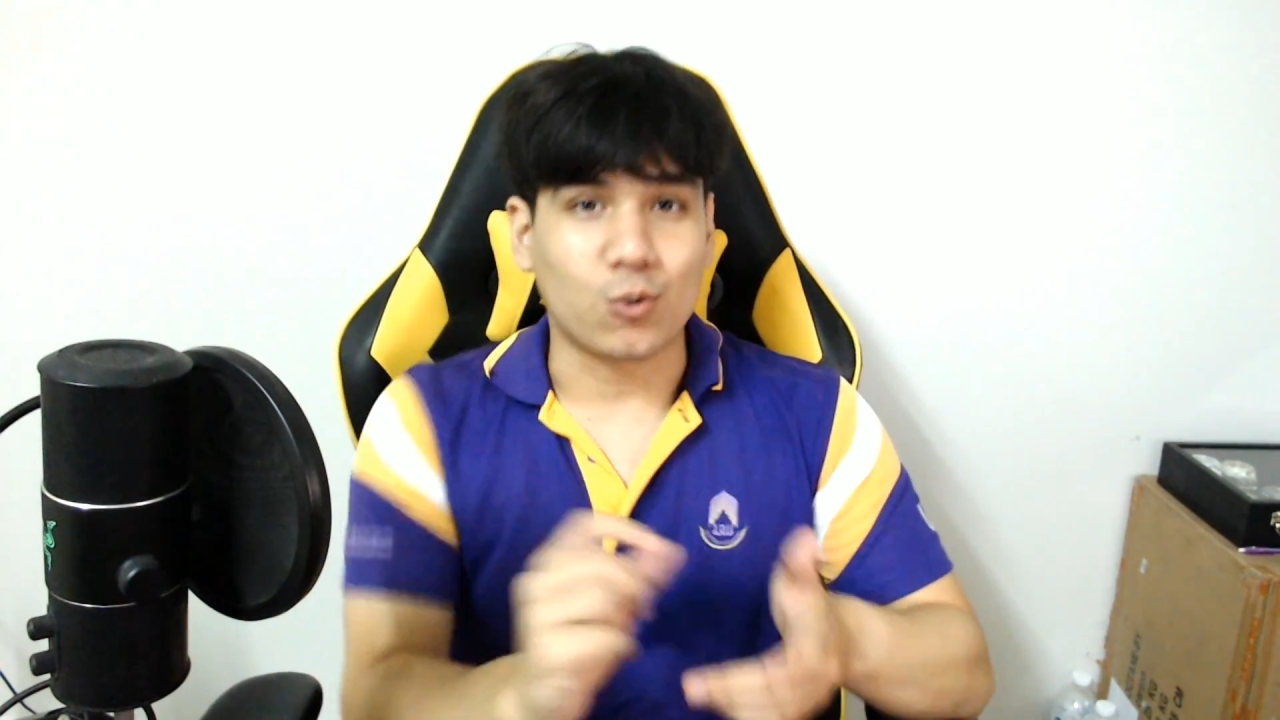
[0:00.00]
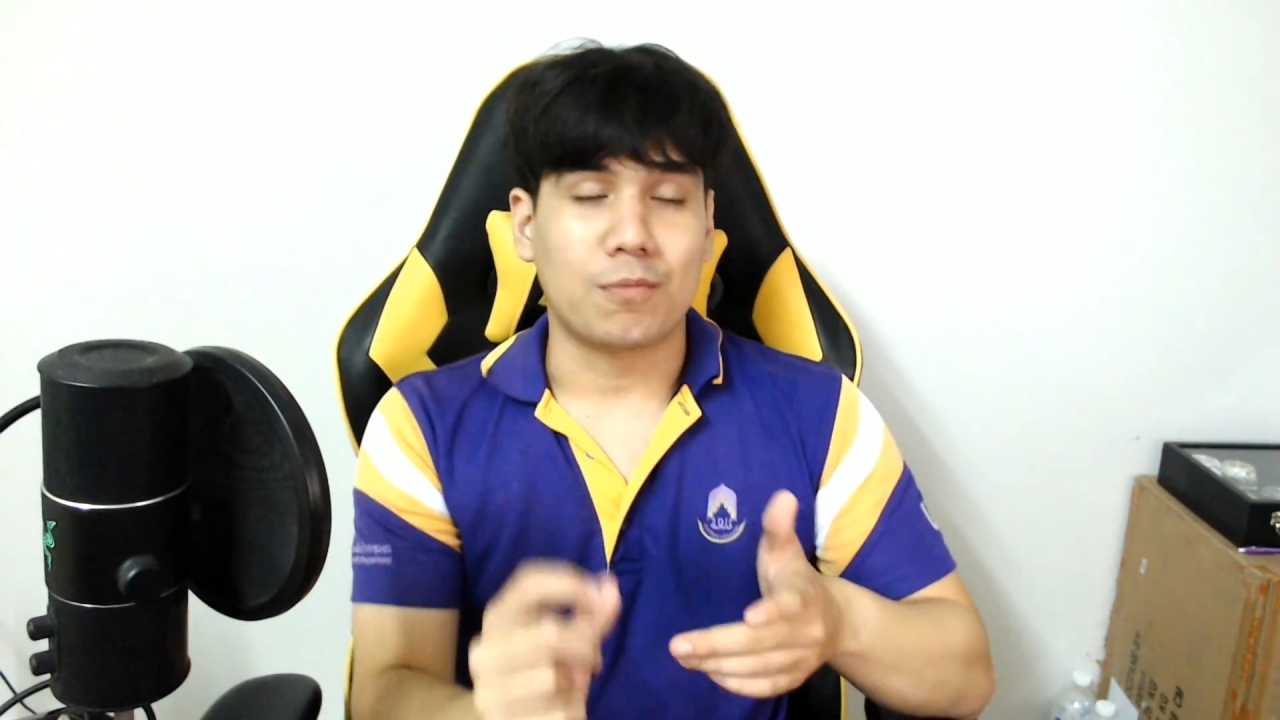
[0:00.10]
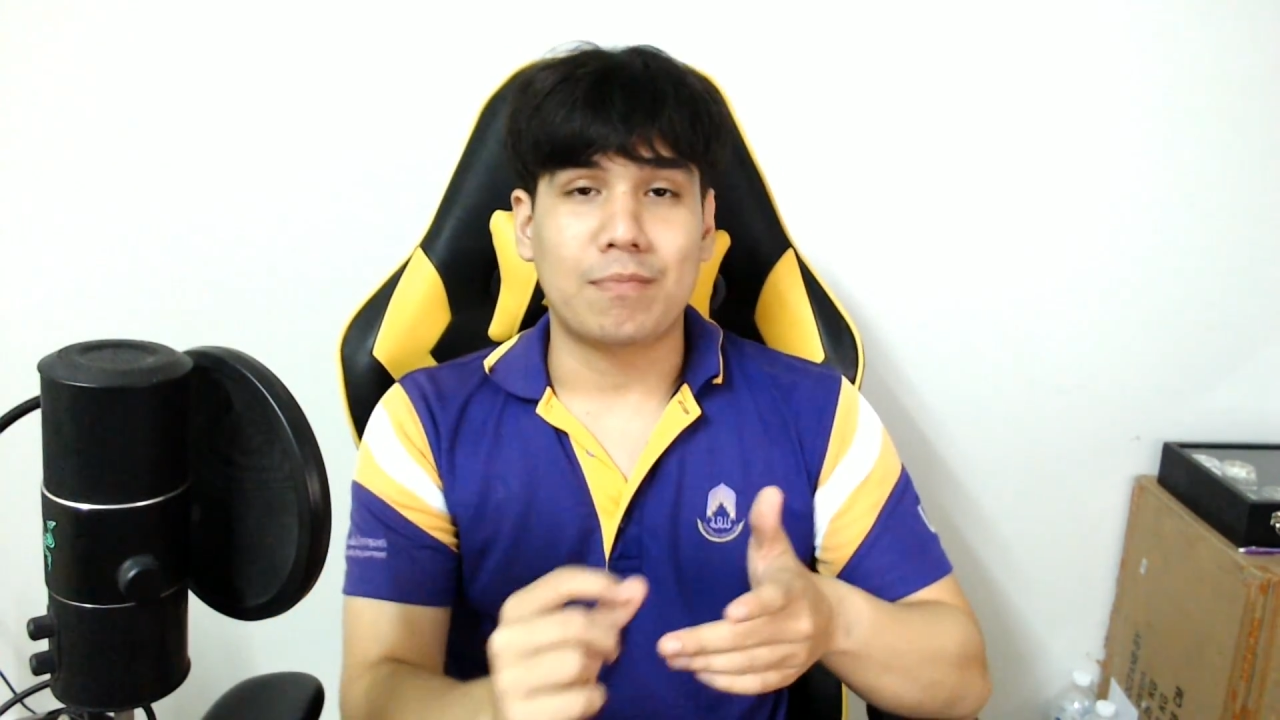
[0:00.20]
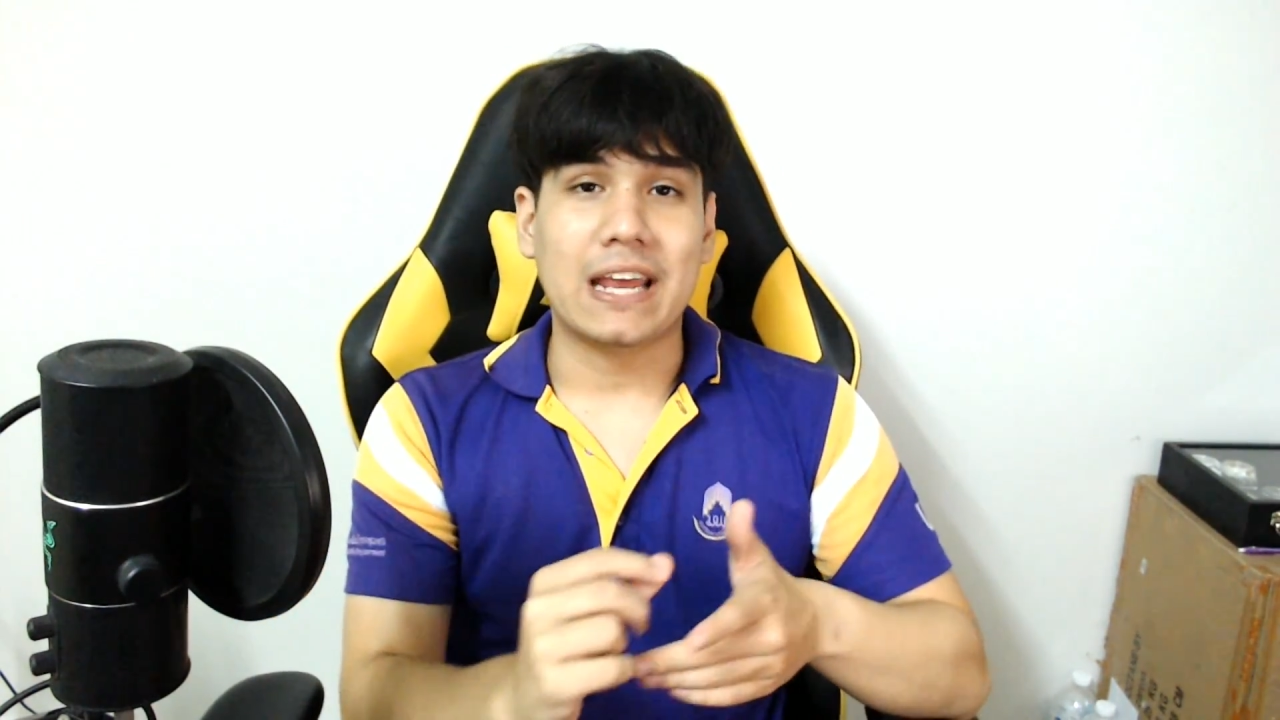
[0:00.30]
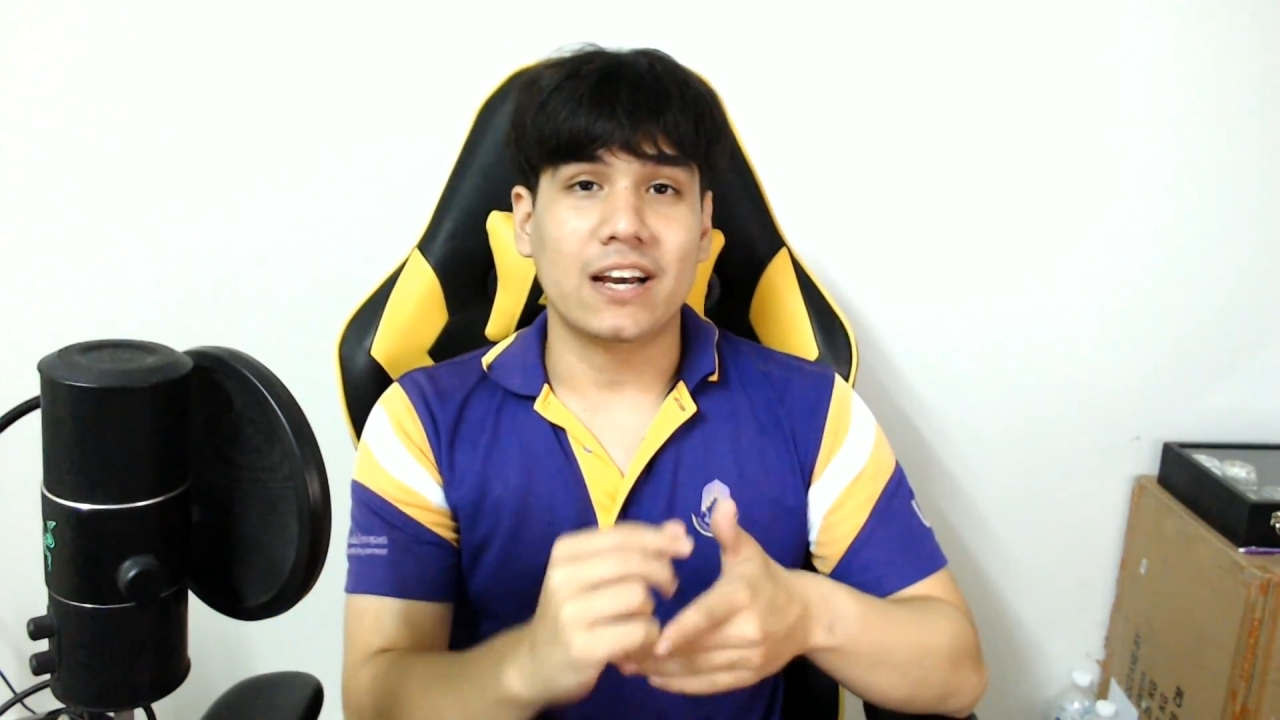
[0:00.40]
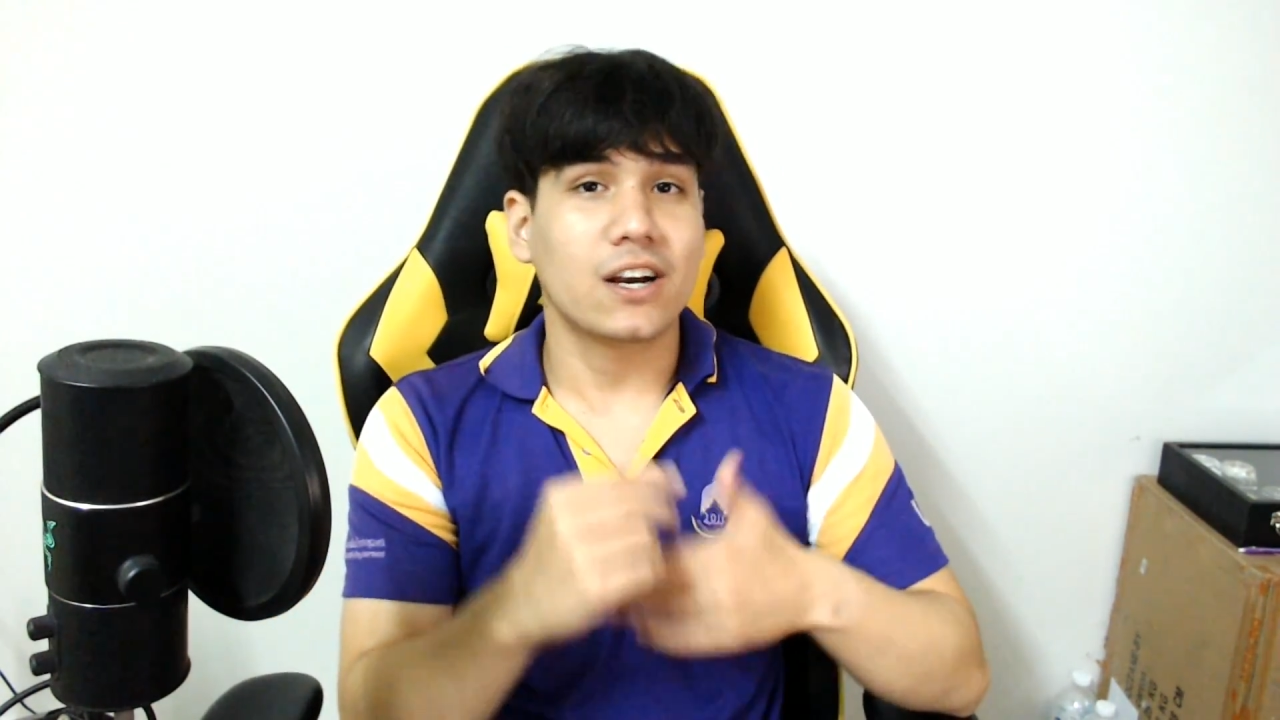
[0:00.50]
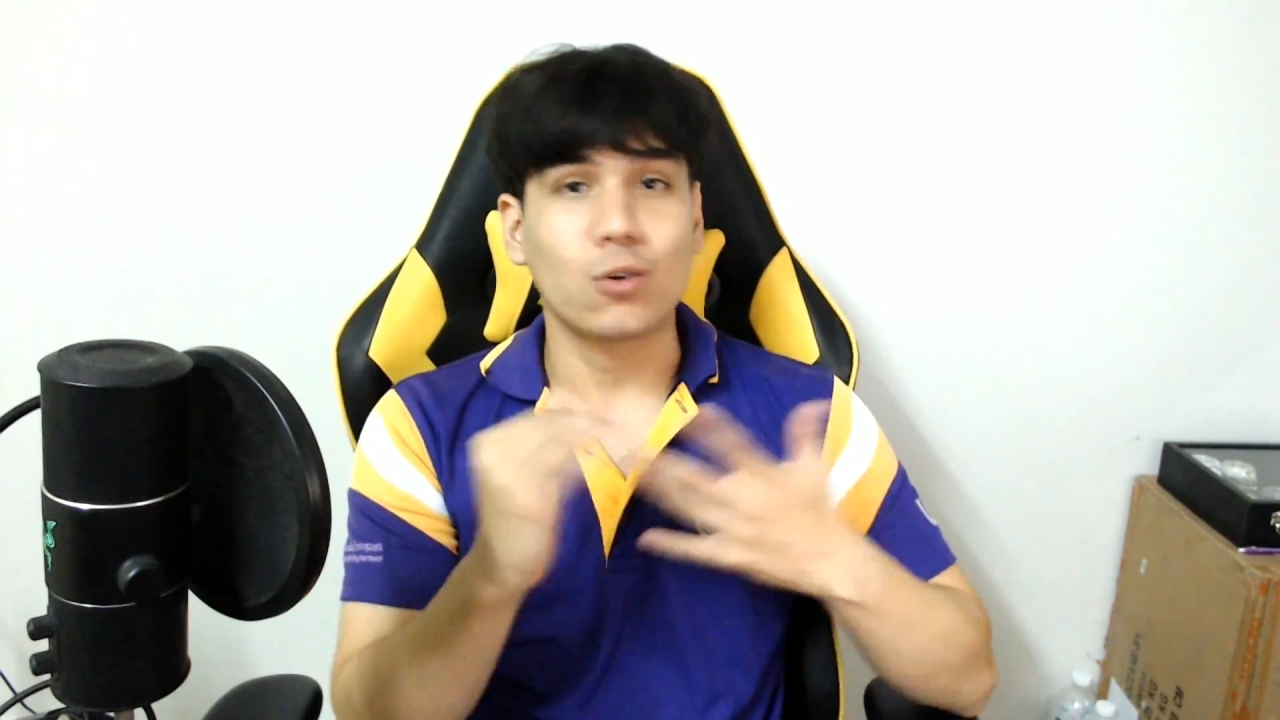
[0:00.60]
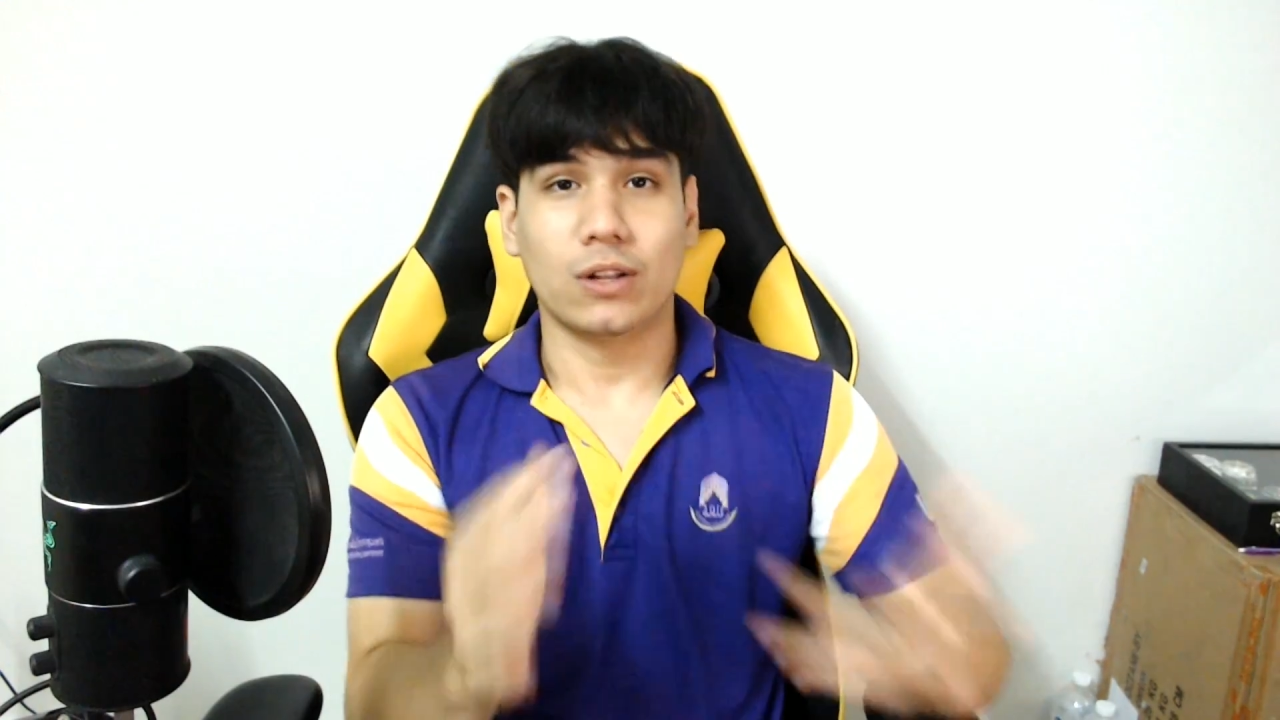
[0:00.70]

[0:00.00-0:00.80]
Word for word: กดไปแล้วก็